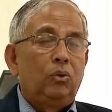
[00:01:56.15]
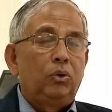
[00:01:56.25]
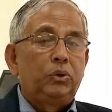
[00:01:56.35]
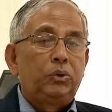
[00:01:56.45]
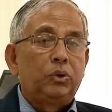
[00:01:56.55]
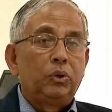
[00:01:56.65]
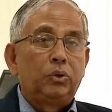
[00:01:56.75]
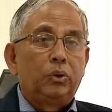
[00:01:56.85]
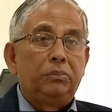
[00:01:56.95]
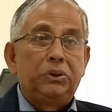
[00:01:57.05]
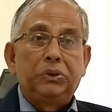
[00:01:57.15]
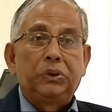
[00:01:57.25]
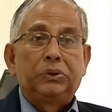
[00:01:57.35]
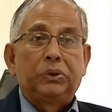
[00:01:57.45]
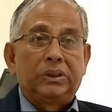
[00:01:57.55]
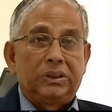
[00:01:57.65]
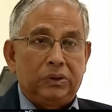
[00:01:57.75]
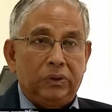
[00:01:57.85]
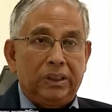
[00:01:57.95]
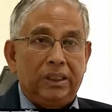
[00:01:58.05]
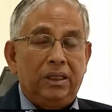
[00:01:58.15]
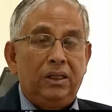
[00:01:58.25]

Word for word: অত্যন্ত বিশ্বস্ততার সঙ্গে